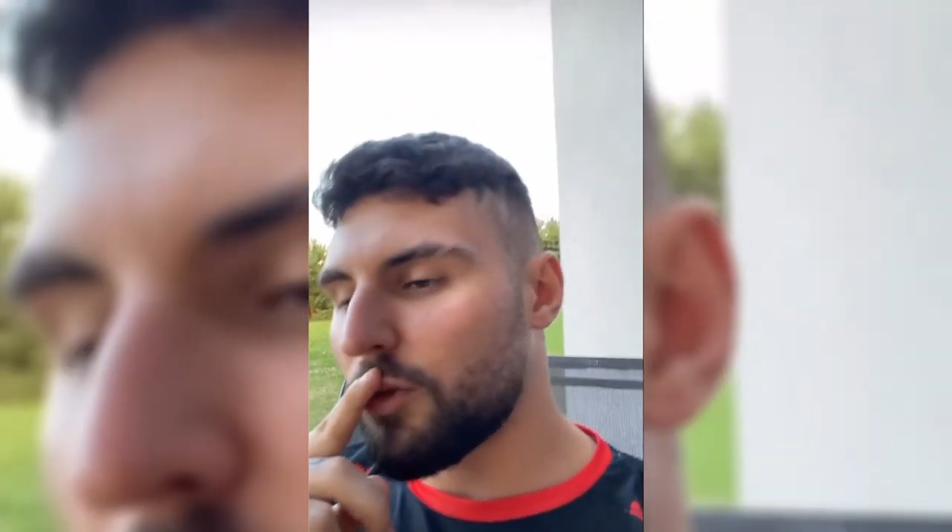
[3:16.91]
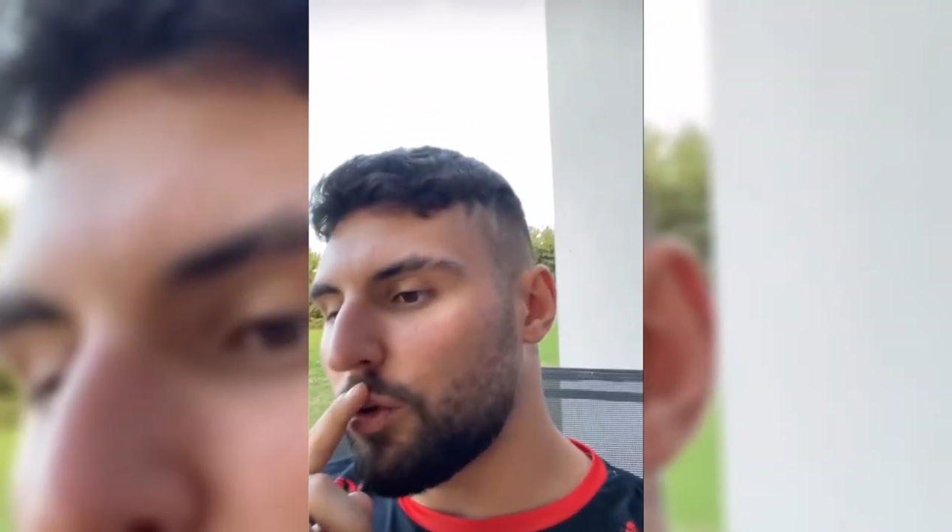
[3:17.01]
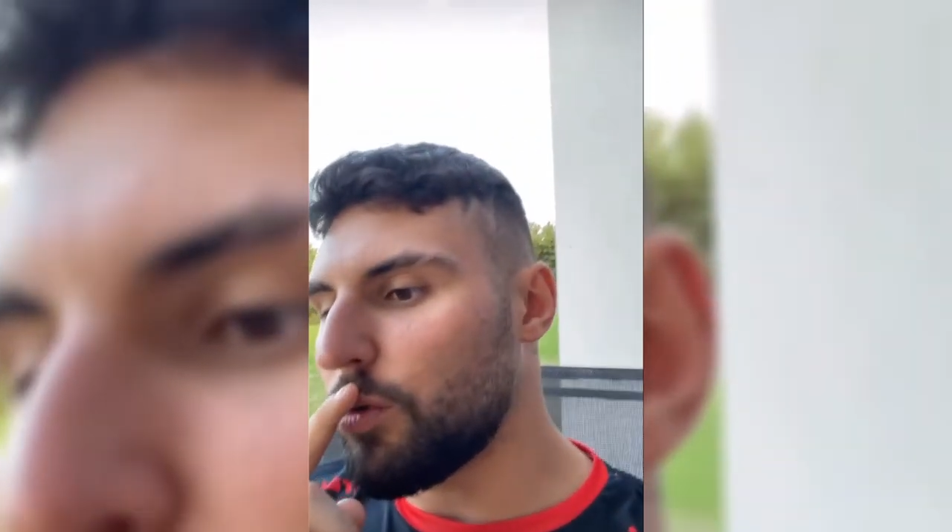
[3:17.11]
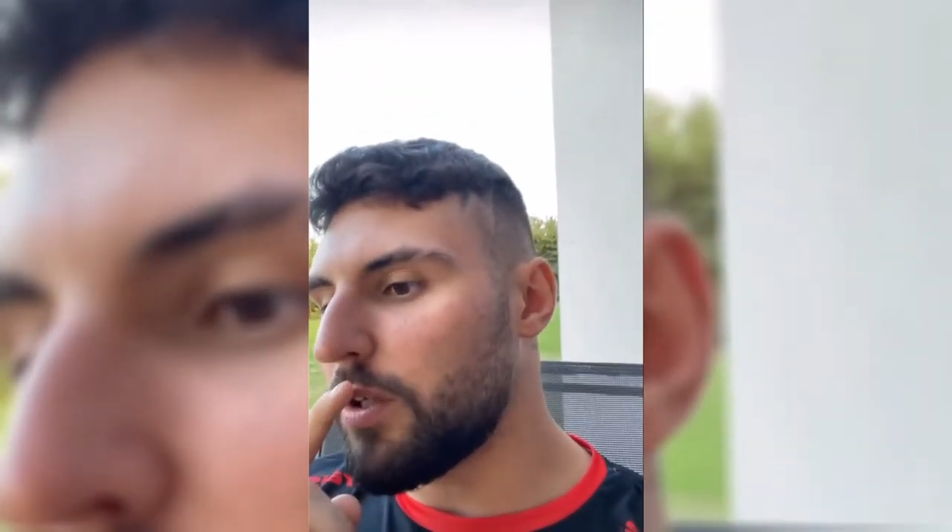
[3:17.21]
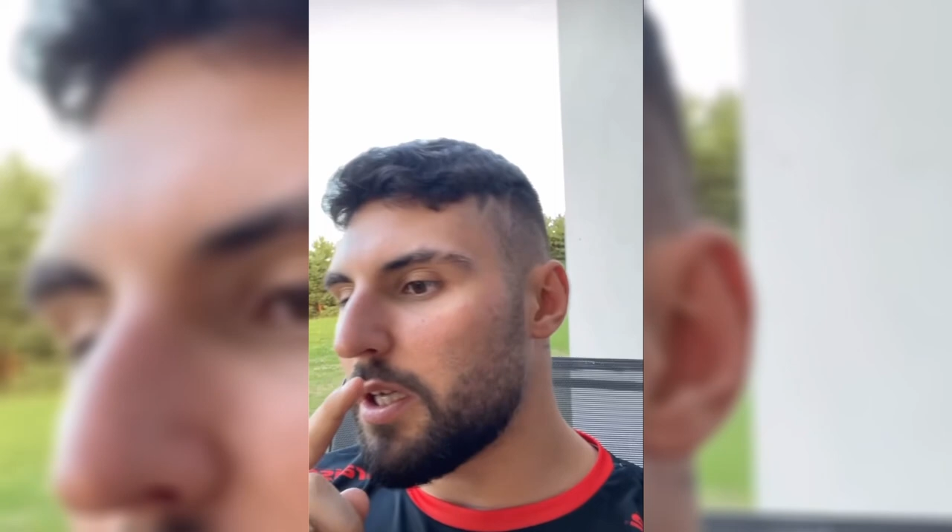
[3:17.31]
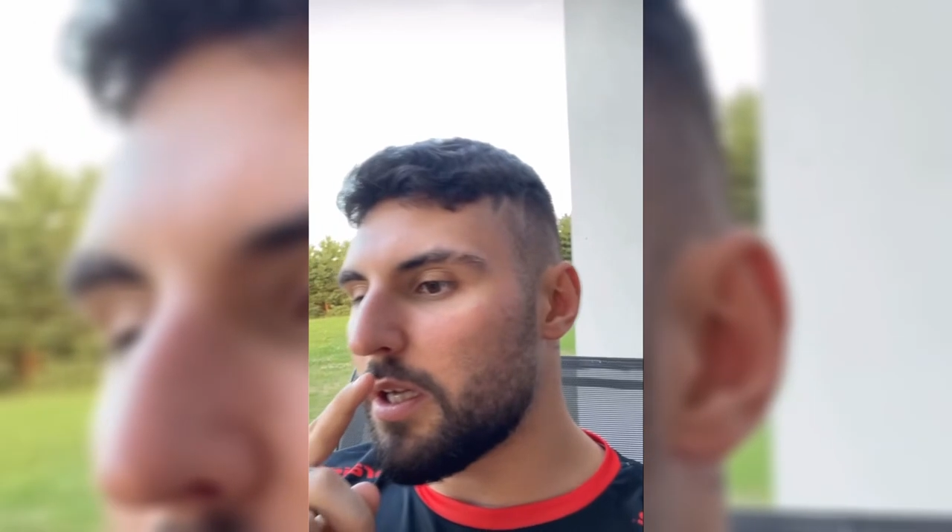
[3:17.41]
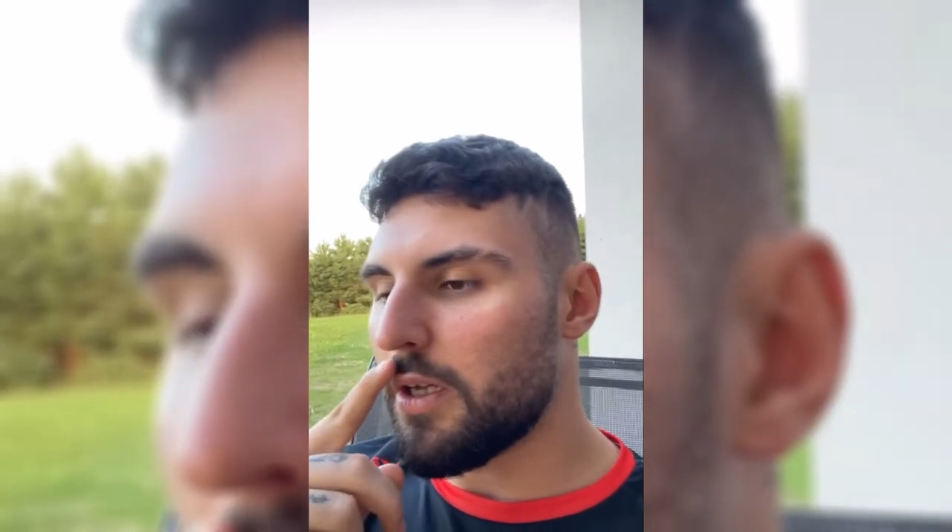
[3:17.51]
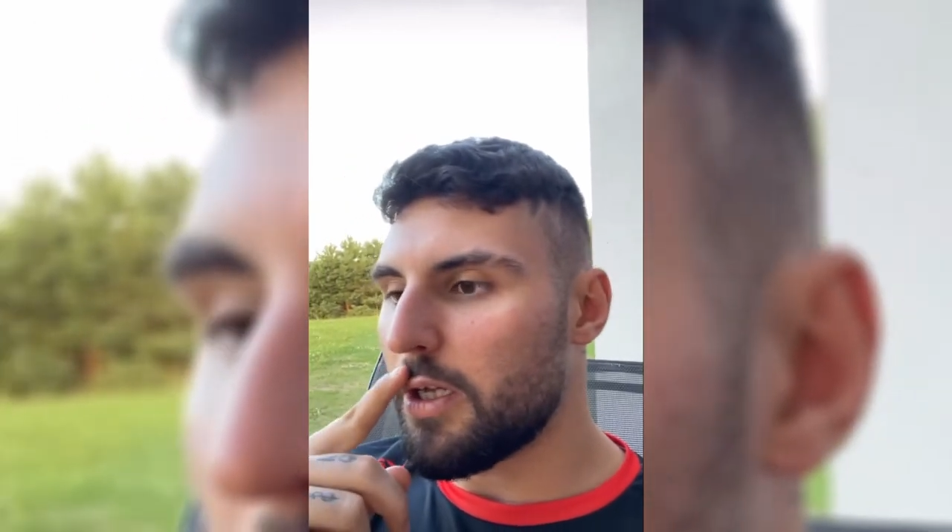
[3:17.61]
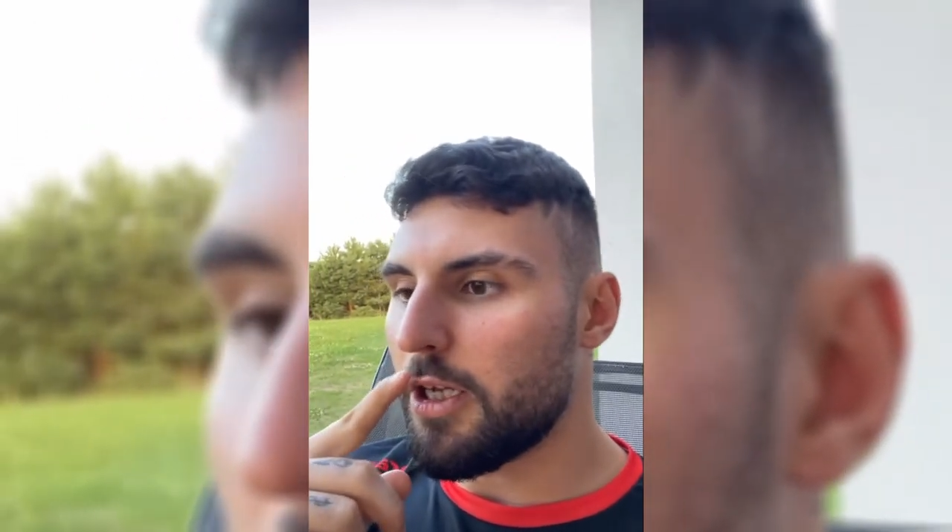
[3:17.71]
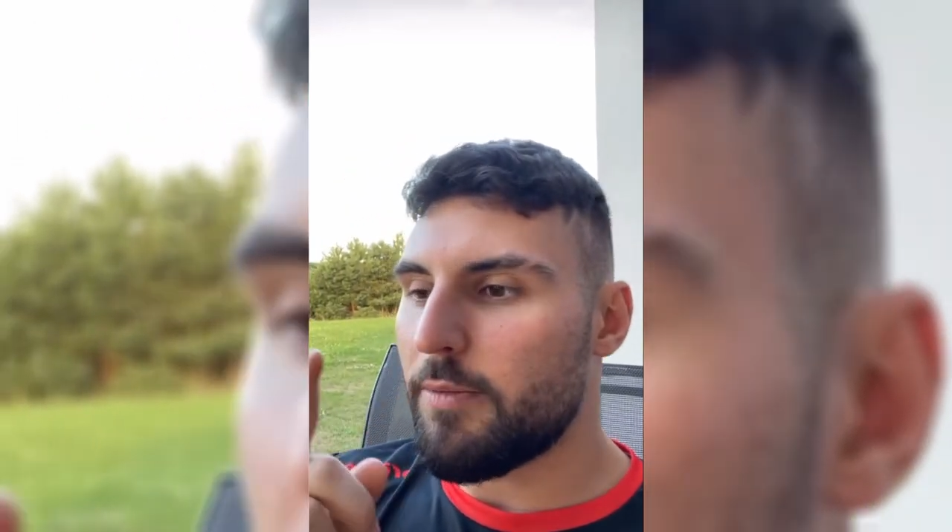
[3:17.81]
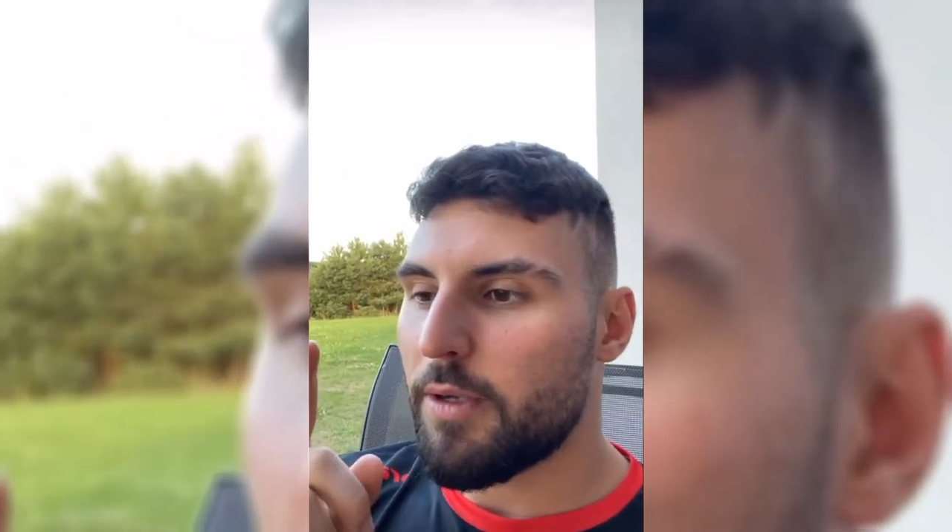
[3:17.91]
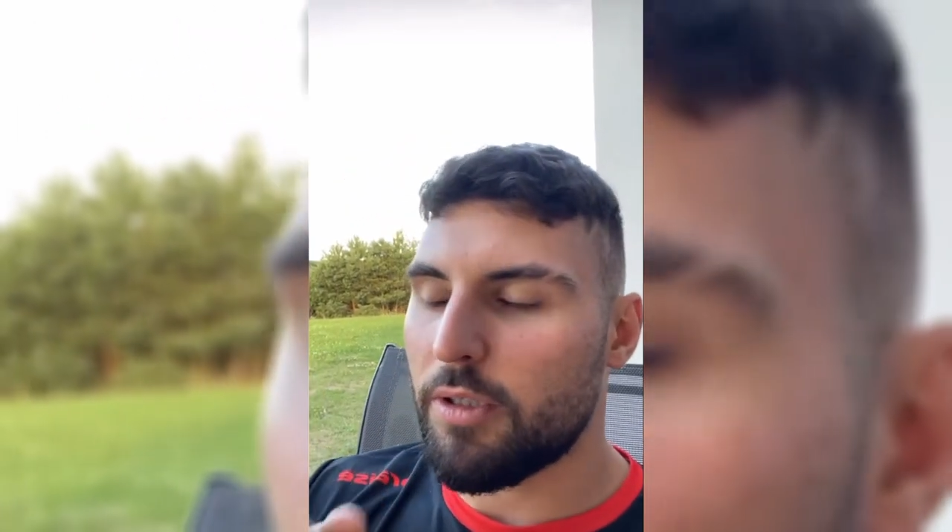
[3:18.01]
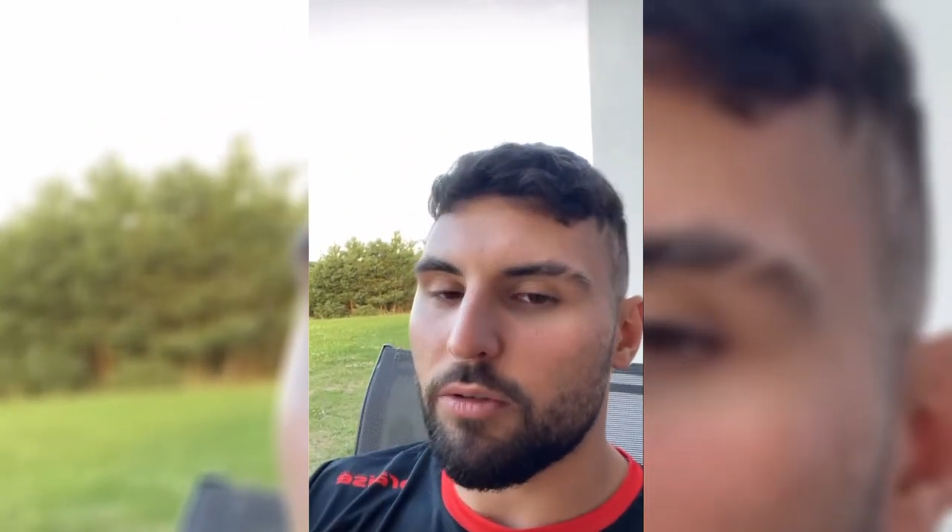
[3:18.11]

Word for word: który miał